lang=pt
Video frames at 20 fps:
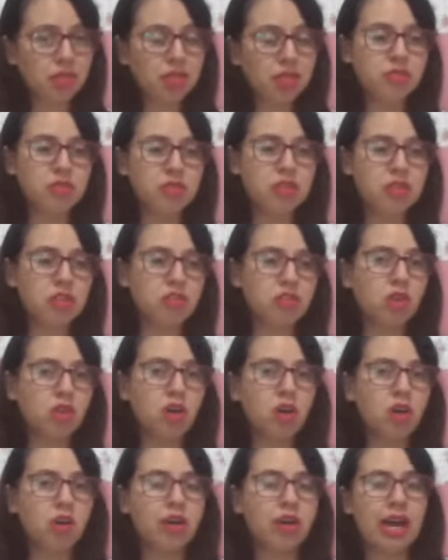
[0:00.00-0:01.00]
Vocês vão
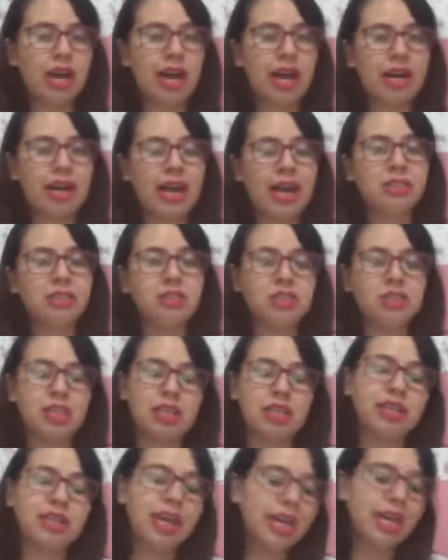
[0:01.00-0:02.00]
colocar a
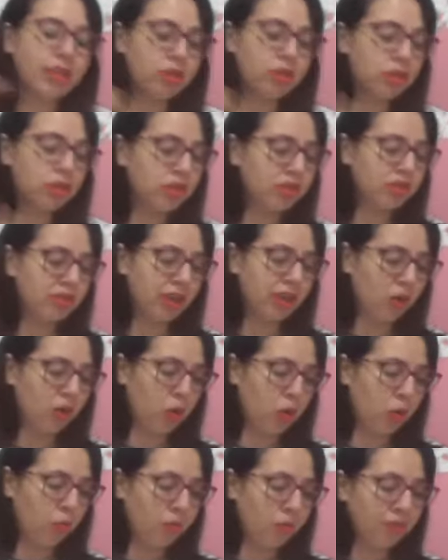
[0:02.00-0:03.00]
cartinha dentro do
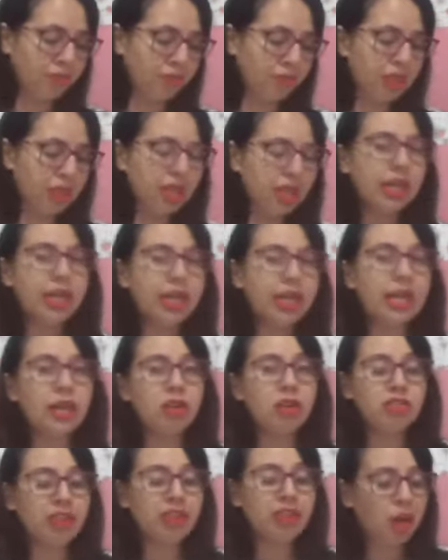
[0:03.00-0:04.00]
envelope e
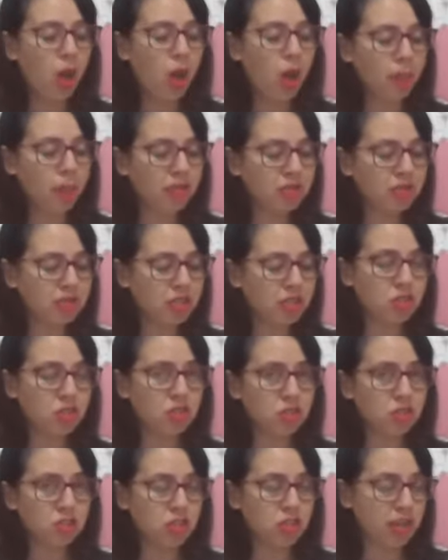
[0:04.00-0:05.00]
no envelope vocês
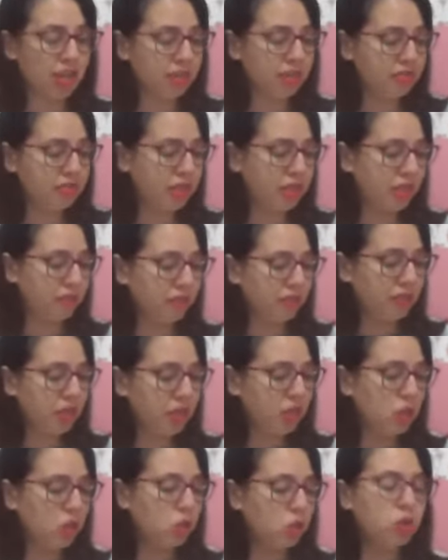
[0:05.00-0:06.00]
vão escrever
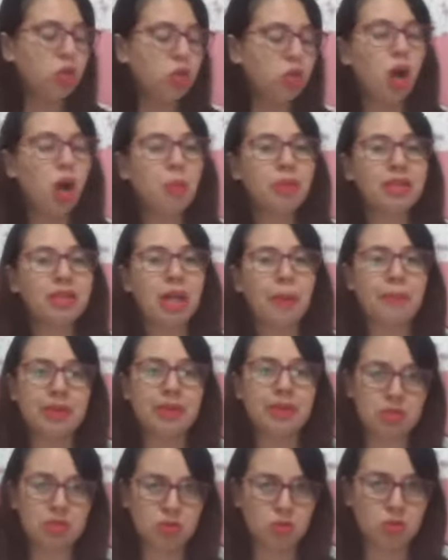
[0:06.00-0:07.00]
o nome da
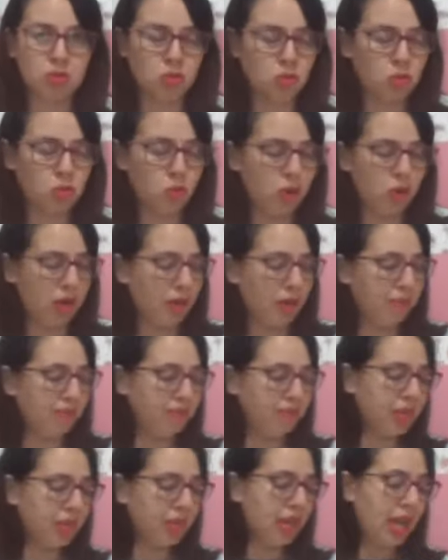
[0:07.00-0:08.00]
pessoa,
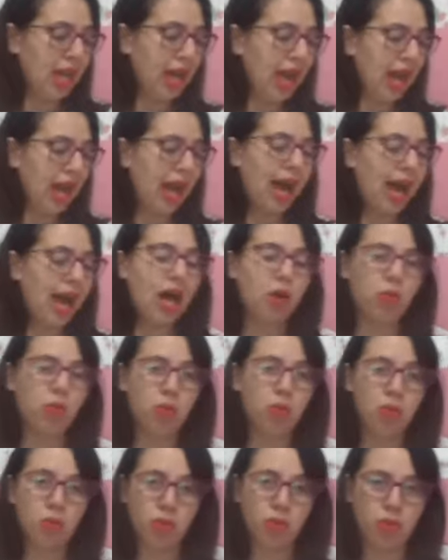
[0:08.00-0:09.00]
a
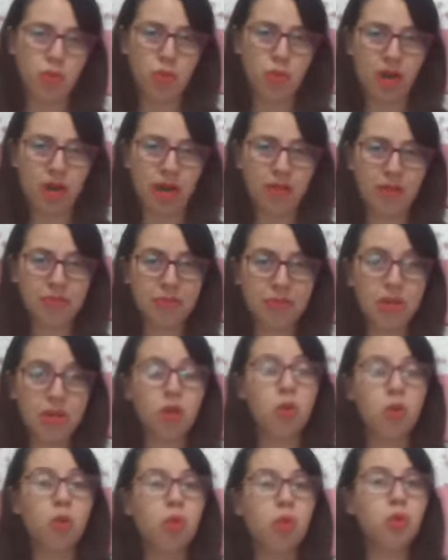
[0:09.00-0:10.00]
rua,
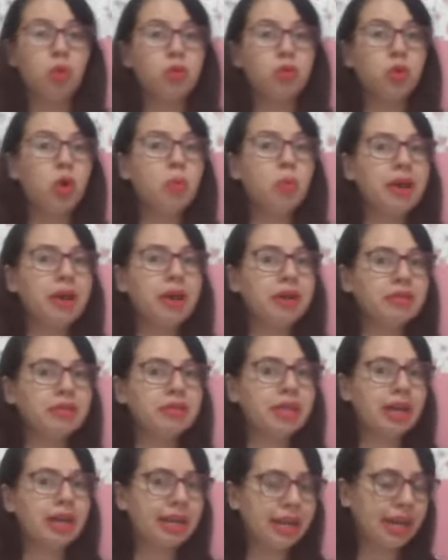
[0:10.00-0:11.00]
o número
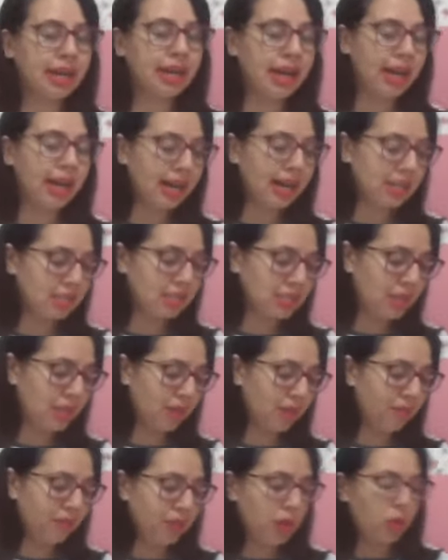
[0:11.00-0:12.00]
da
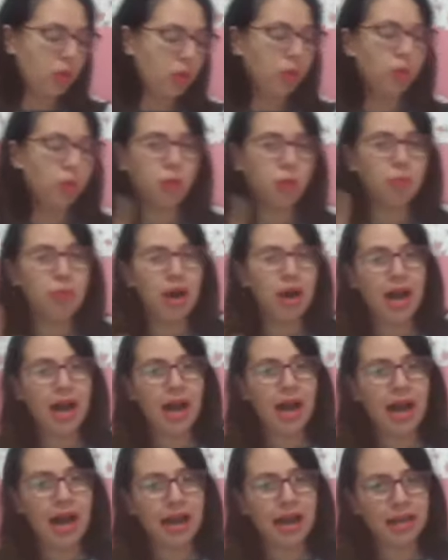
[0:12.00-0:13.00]
casa, o
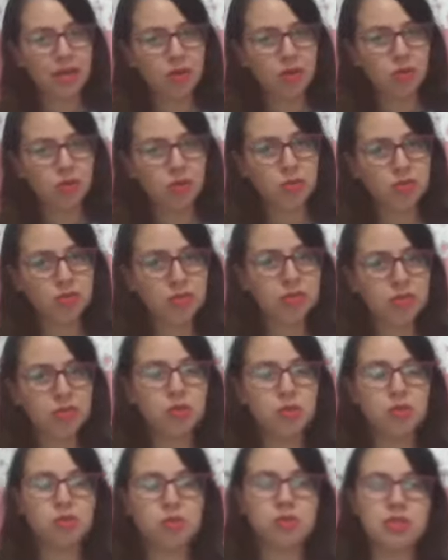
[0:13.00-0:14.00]
bairro,
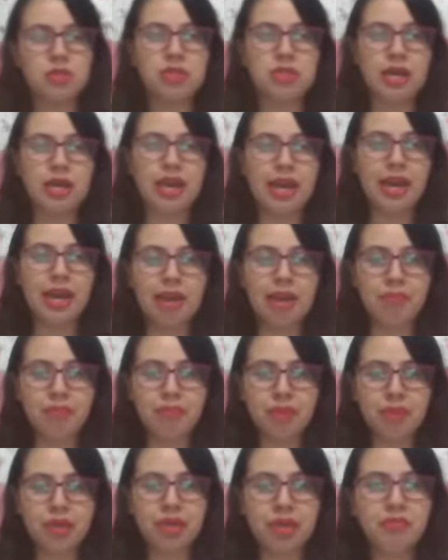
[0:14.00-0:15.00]
o
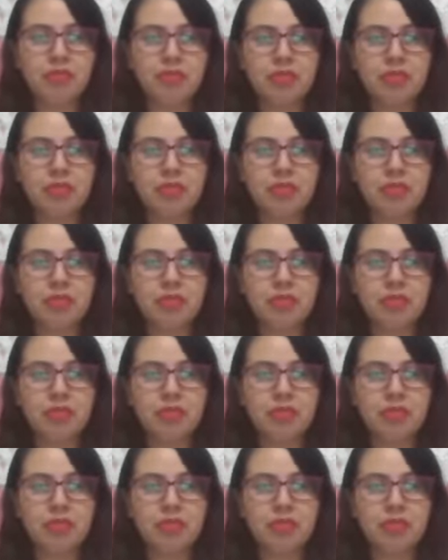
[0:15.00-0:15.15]
CEP,